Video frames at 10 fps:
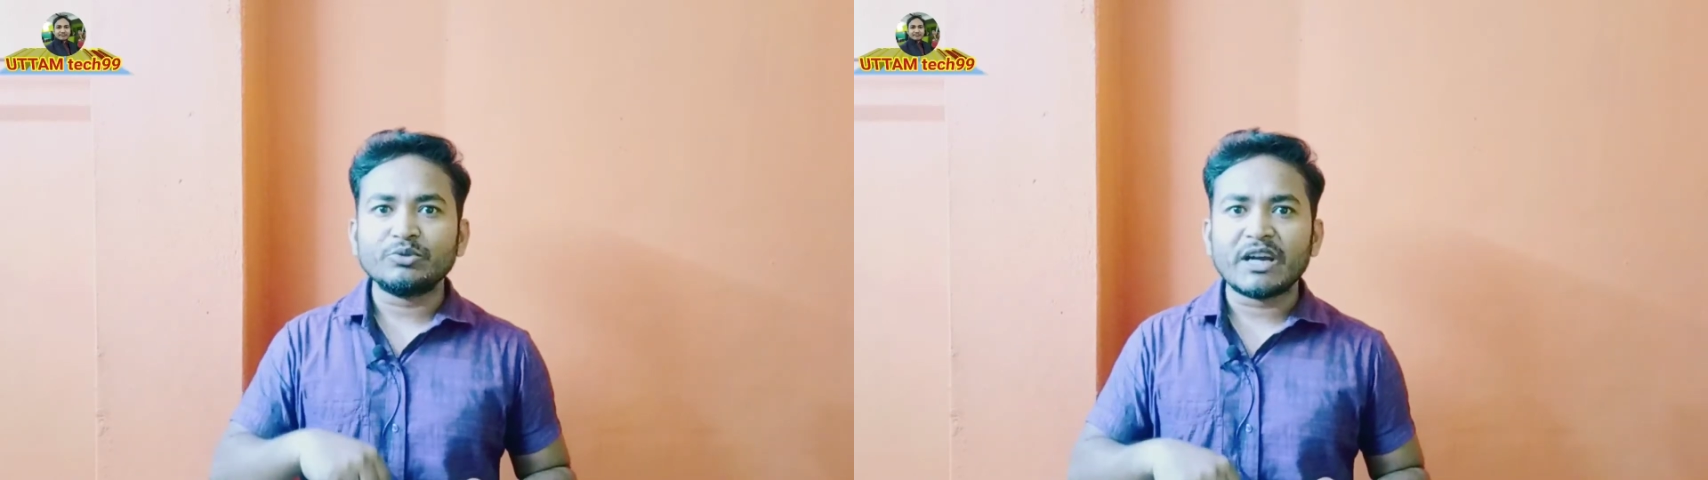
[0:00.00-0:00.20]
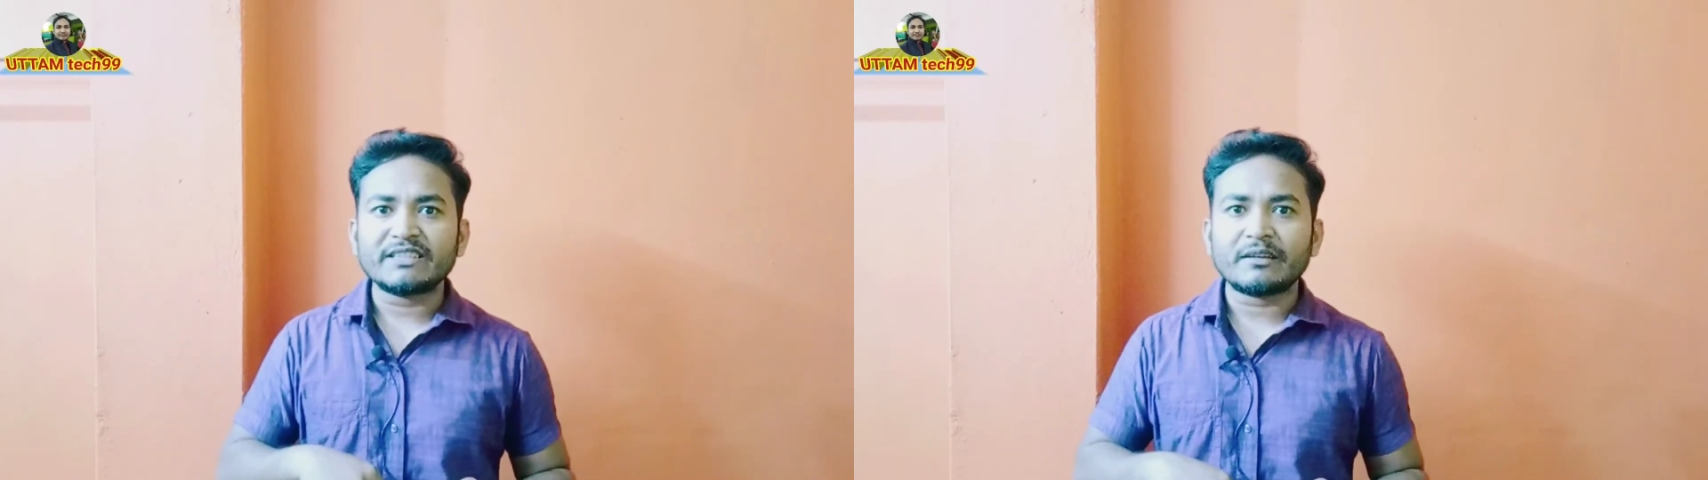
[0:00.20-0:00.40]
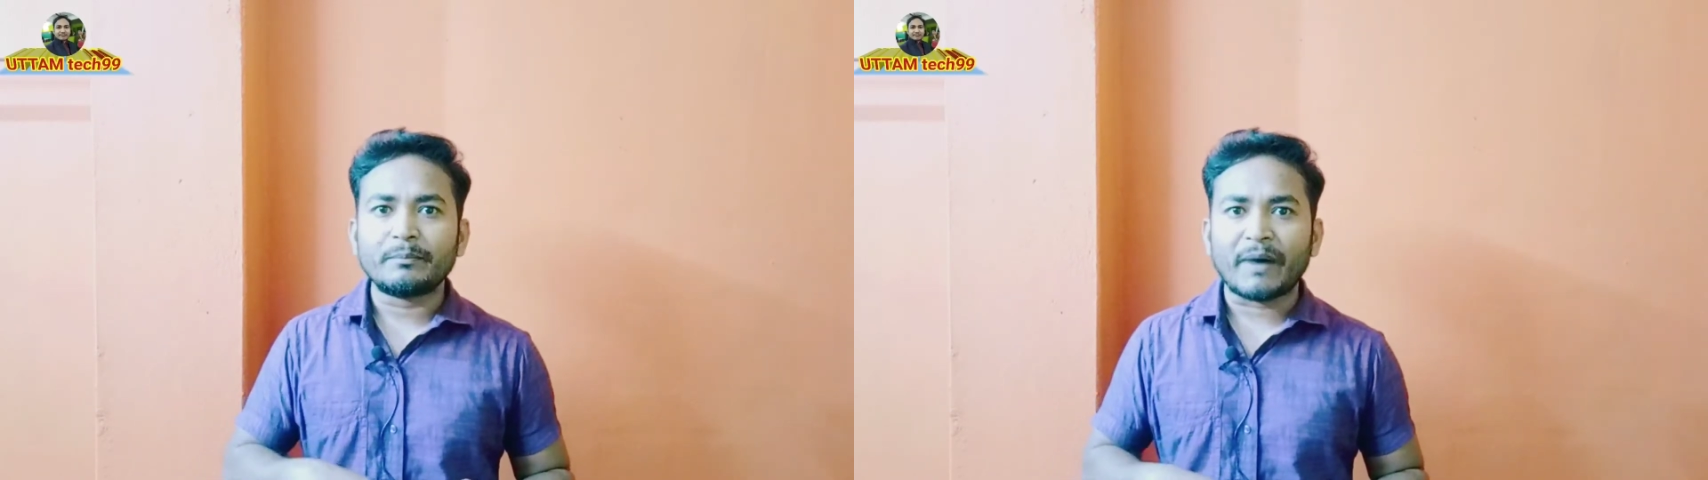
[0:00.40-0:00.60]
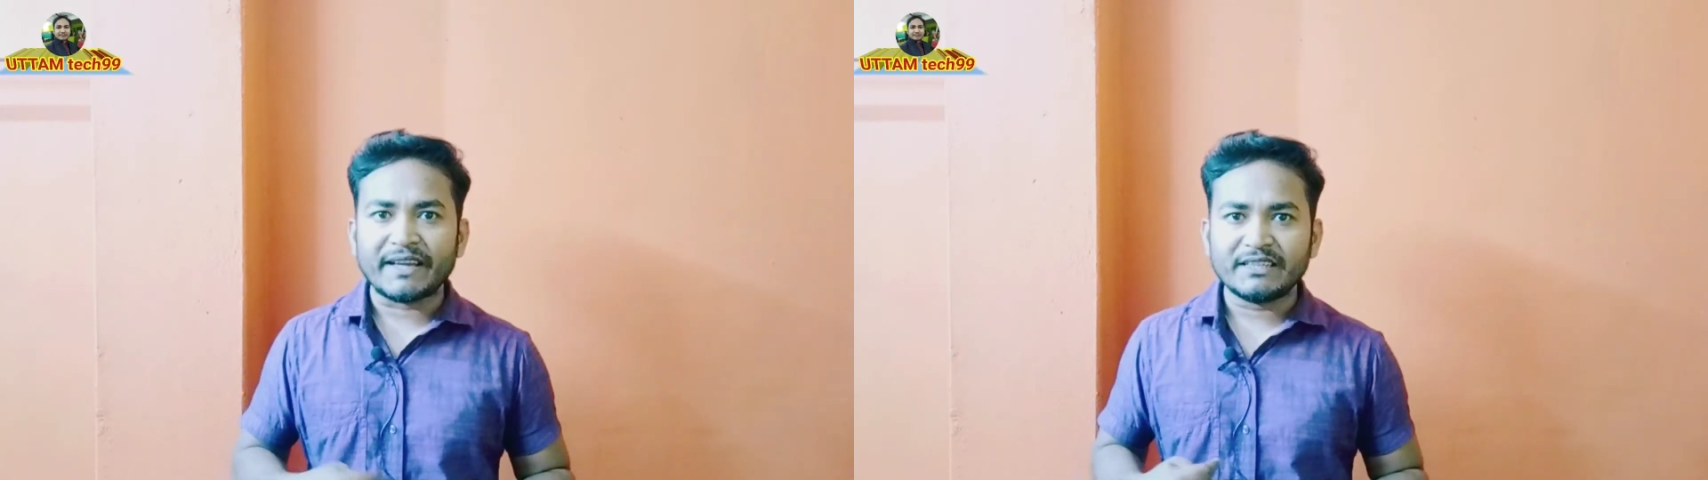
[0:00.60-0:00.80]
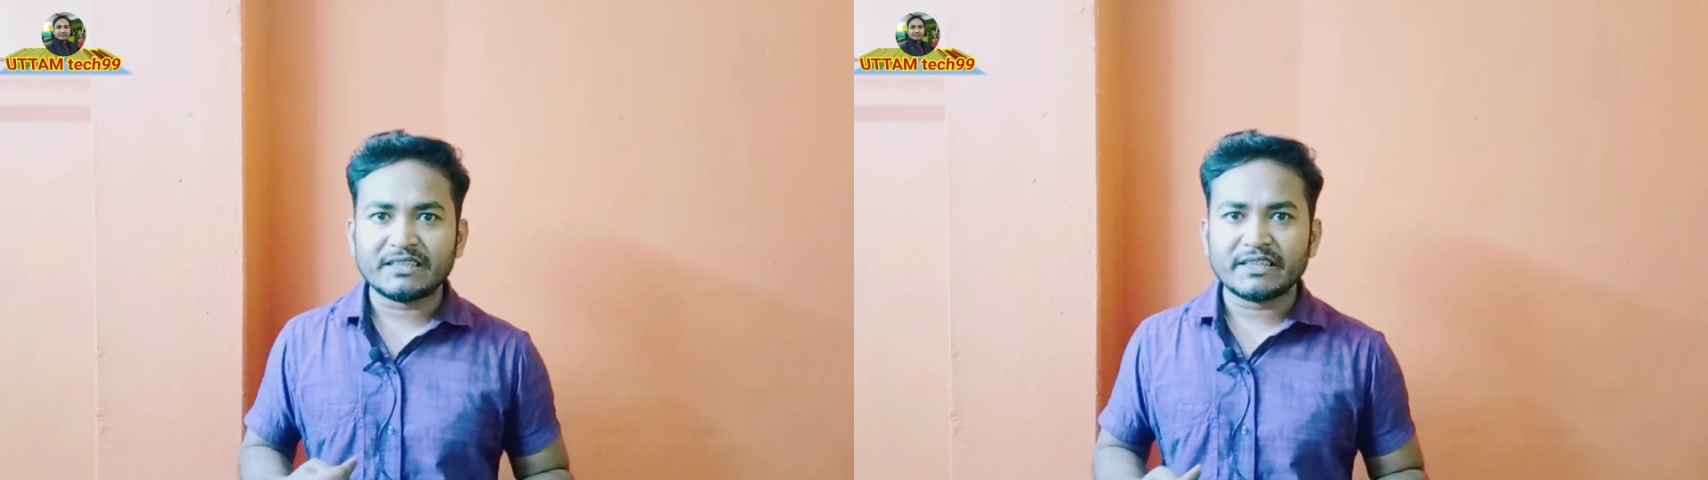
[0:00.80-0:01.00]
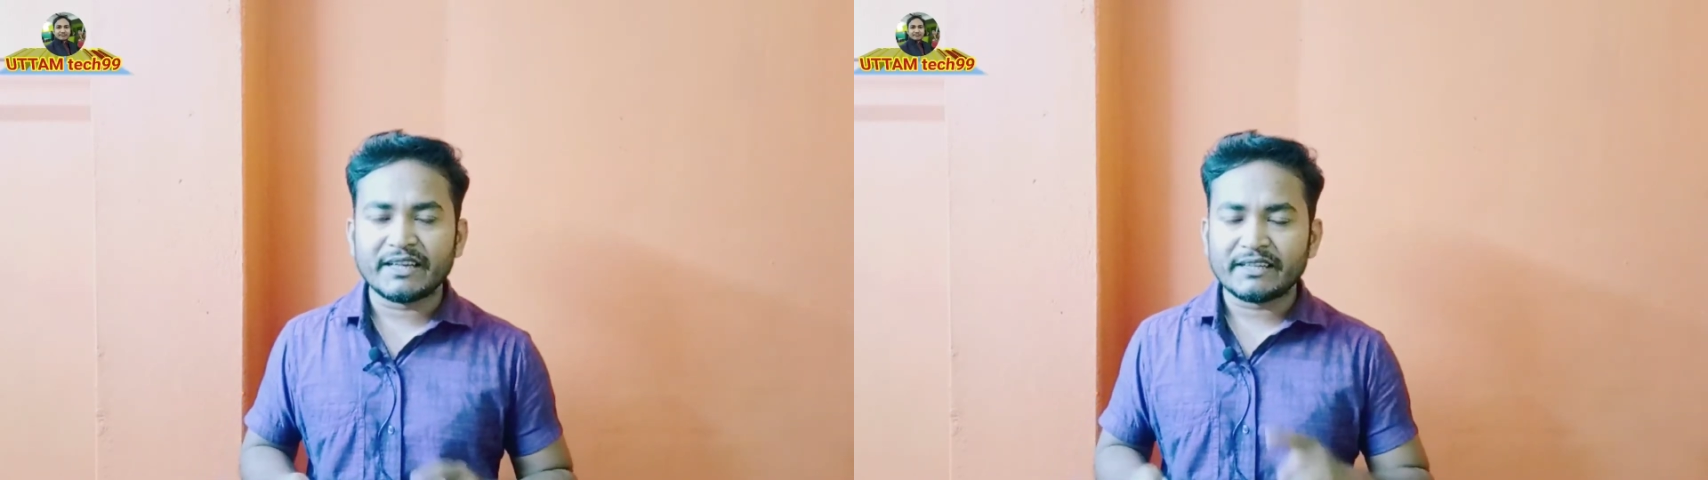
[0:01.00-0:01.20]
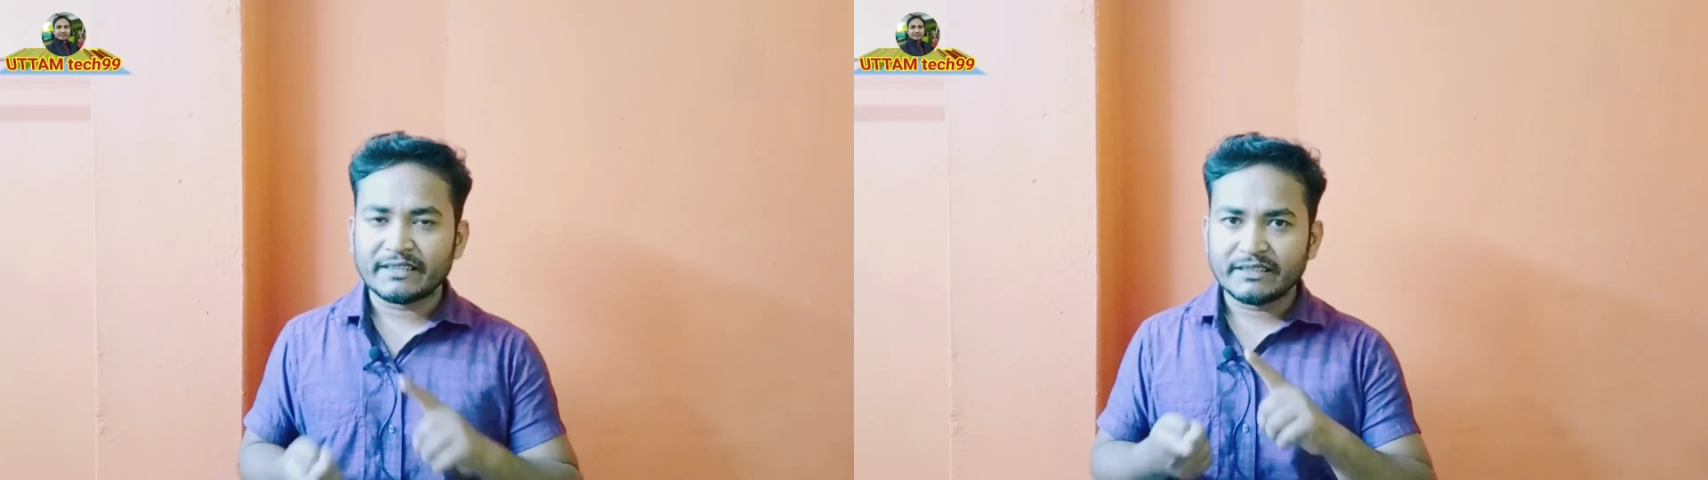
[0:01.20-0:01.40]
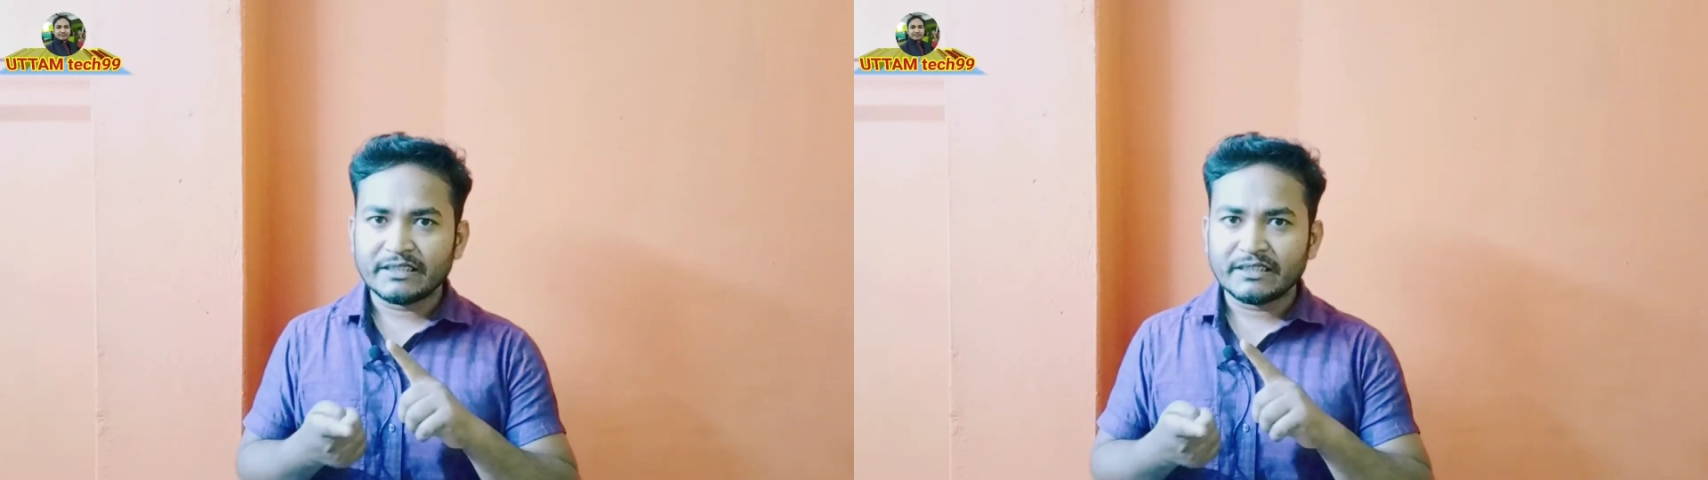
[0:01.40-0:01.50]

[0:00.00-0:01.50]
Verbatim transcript: দুই হাজার বাইশের